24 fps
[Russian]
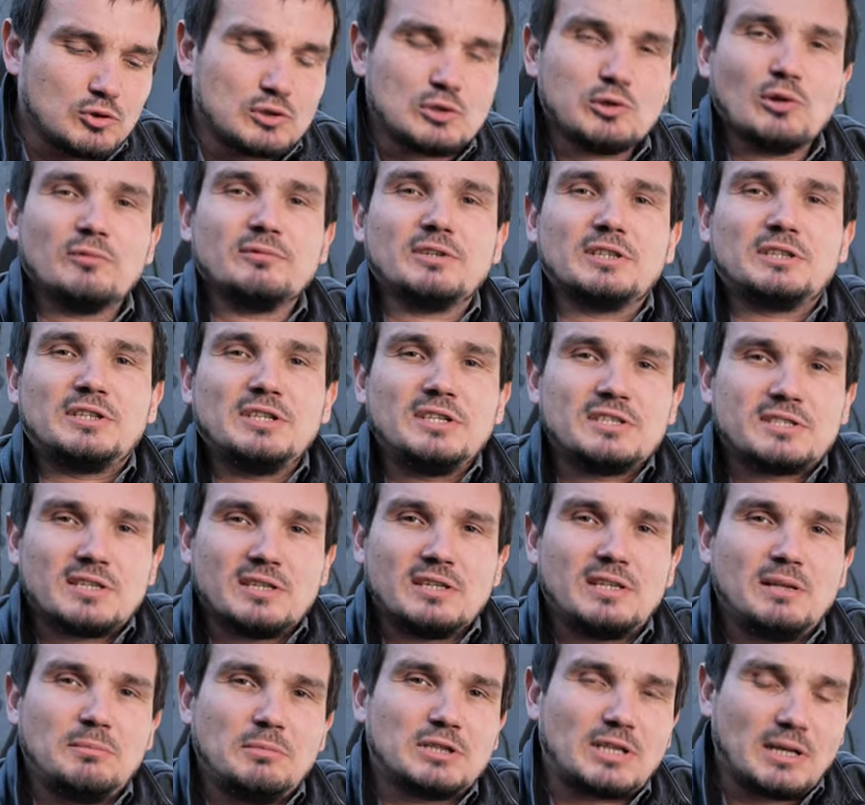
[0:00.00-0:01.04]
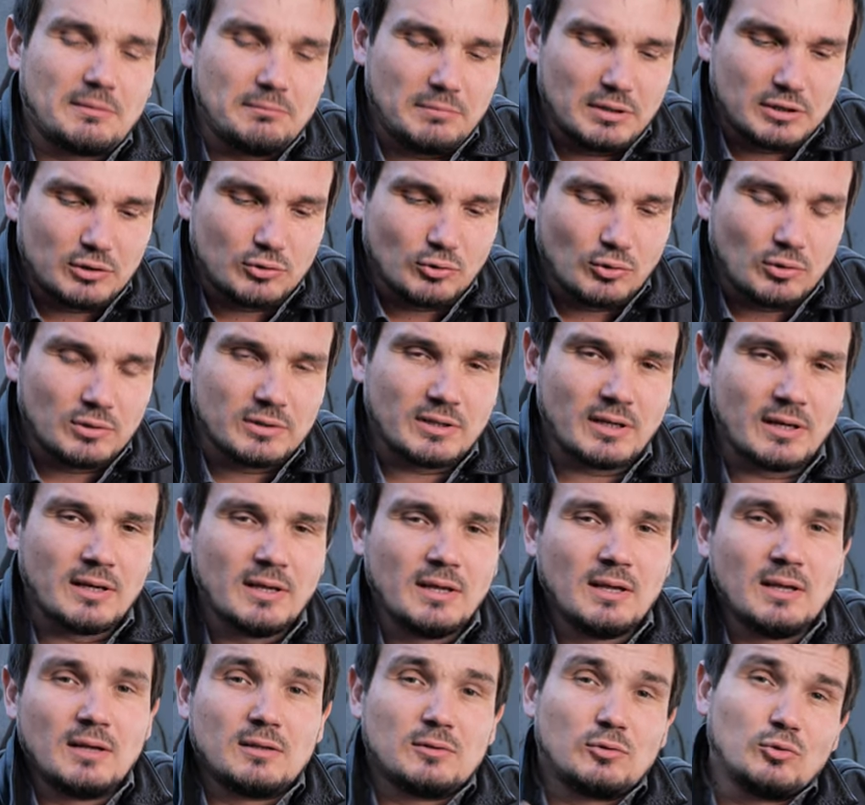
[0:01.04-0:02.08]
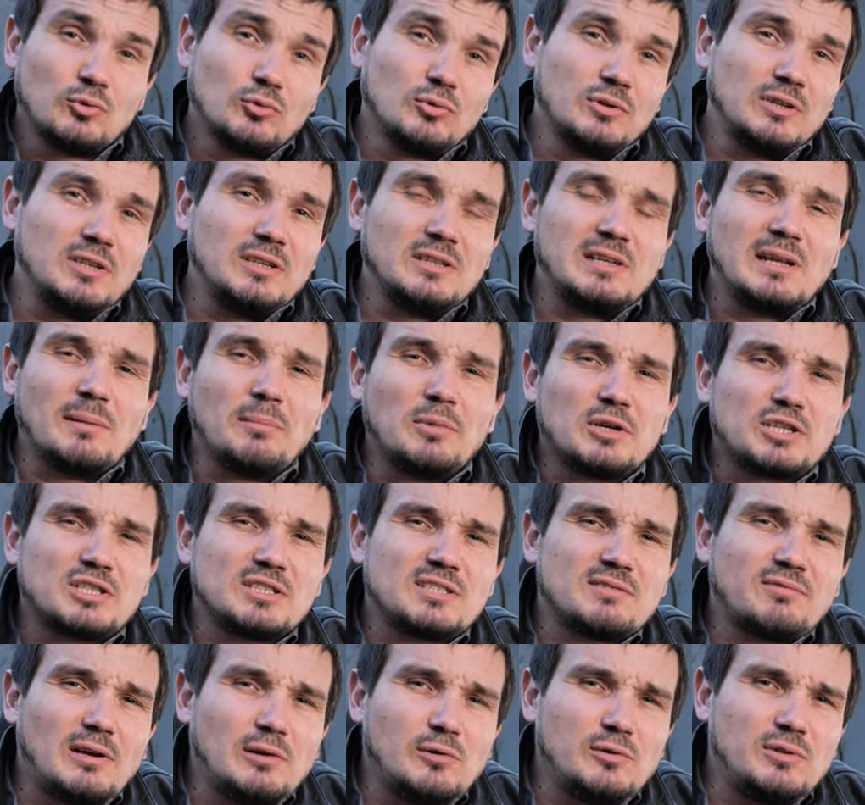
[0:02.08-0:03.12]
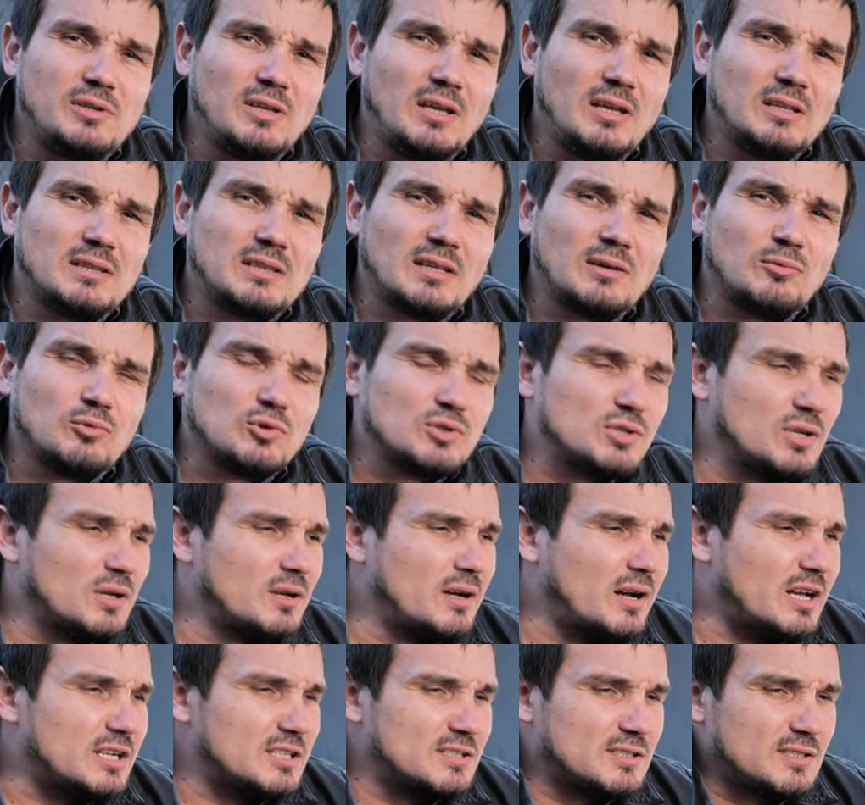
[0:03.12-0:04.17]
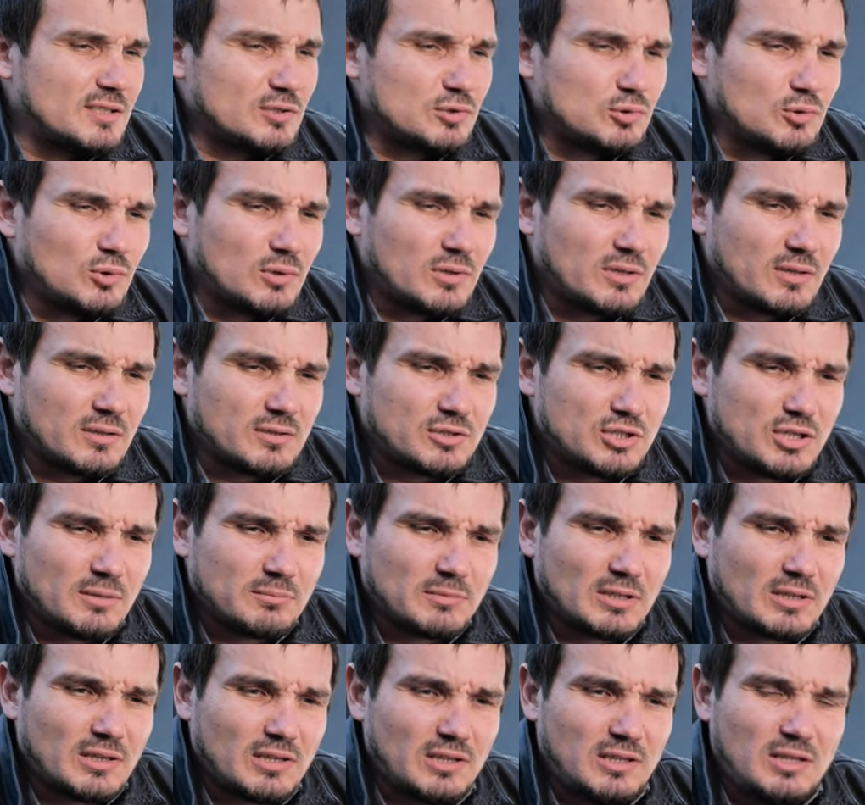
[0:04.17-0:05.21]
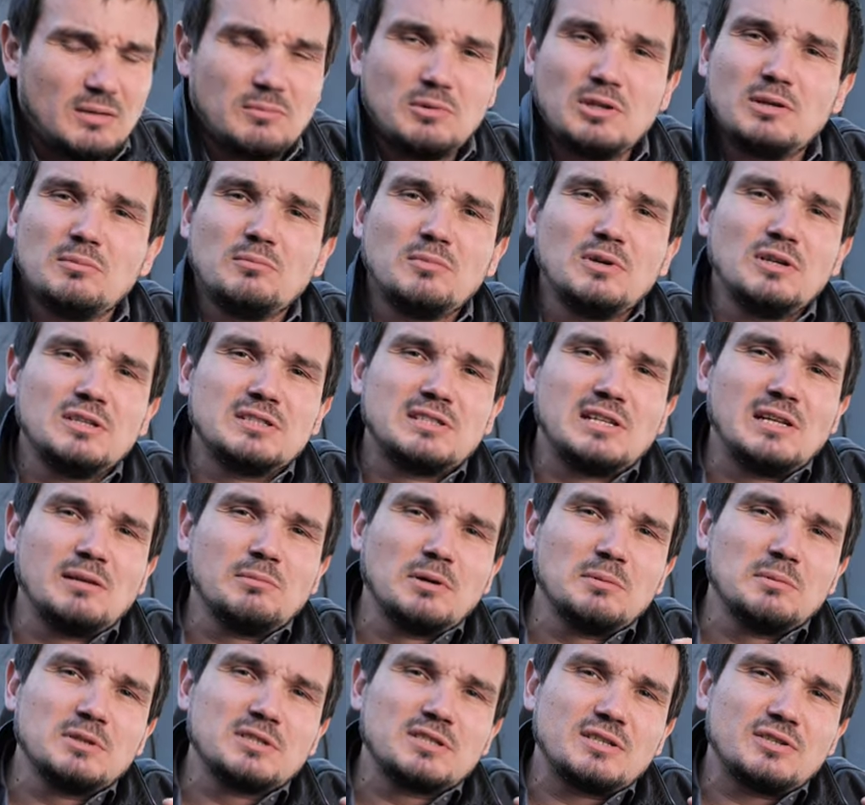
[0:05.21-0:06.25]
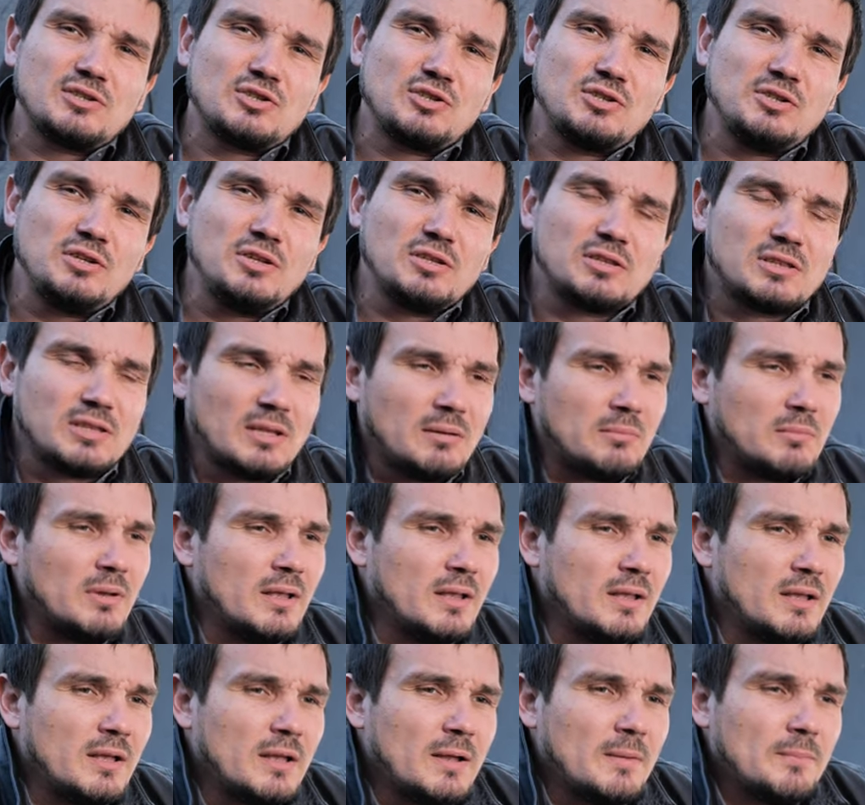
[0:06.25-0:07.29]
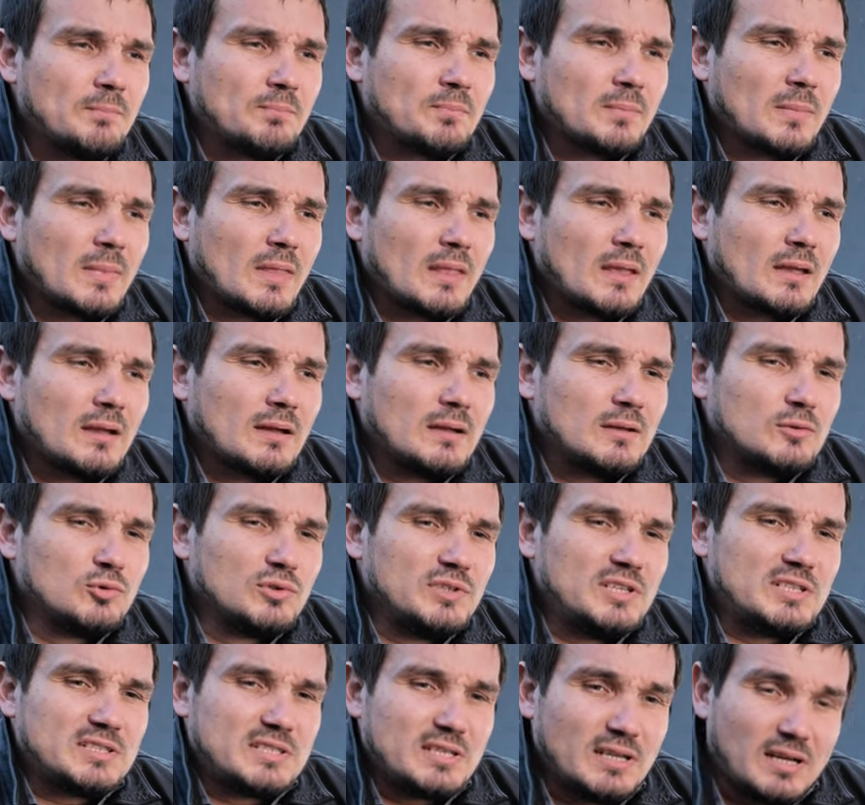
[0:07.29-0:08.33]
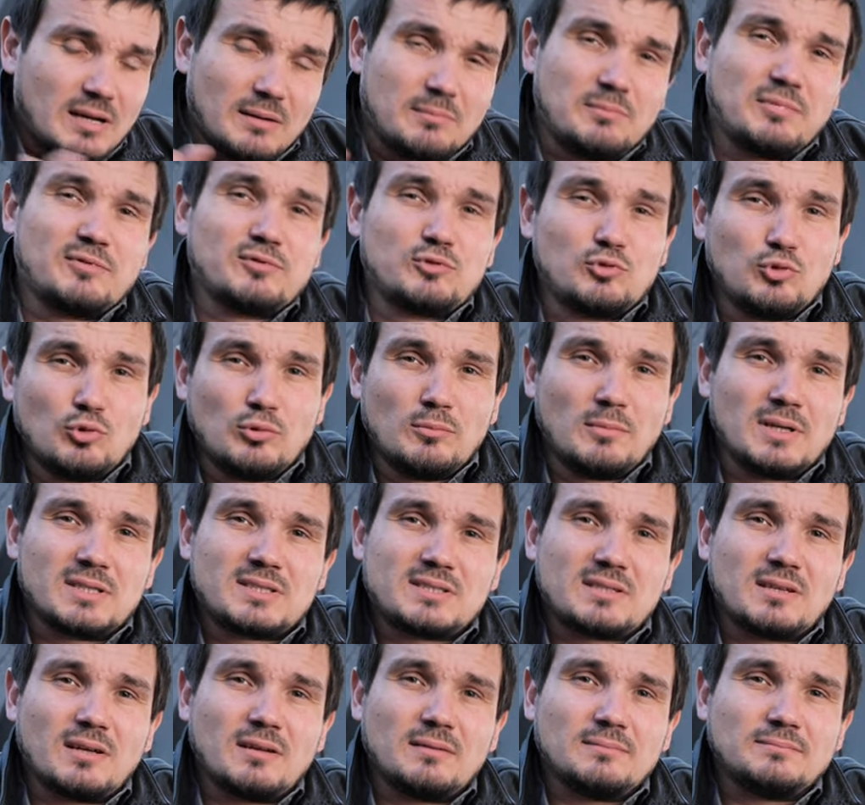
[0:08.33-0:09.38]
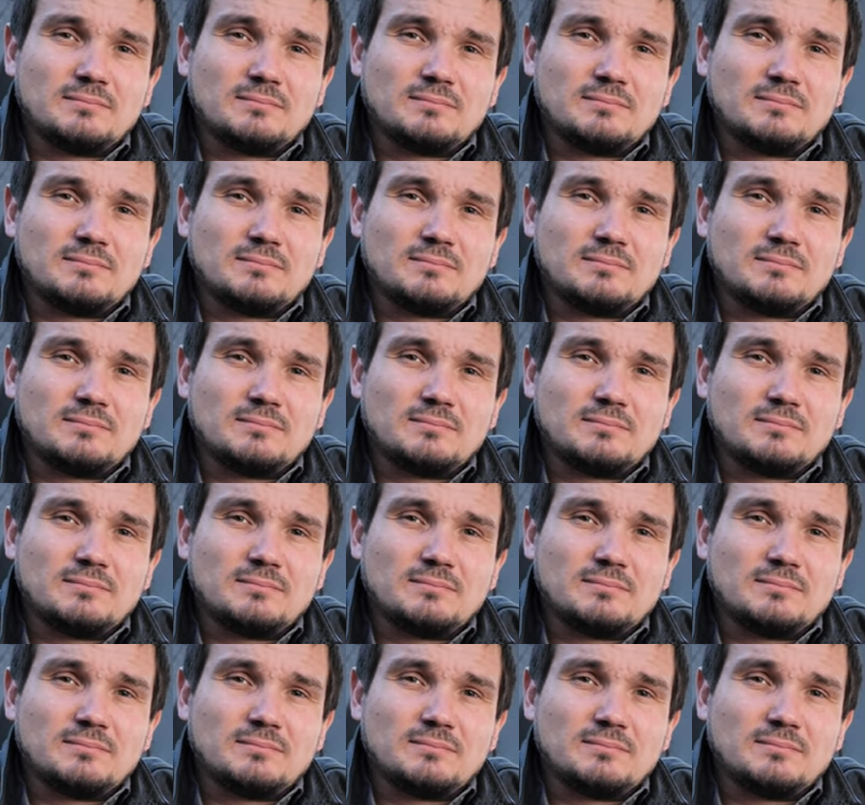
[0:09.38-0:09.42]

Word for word: условно 3 см бетона. Ну и для большинства людей это уже кажется что-то чем-то таким немыслимым и защитным. Но если как бы вдуматься,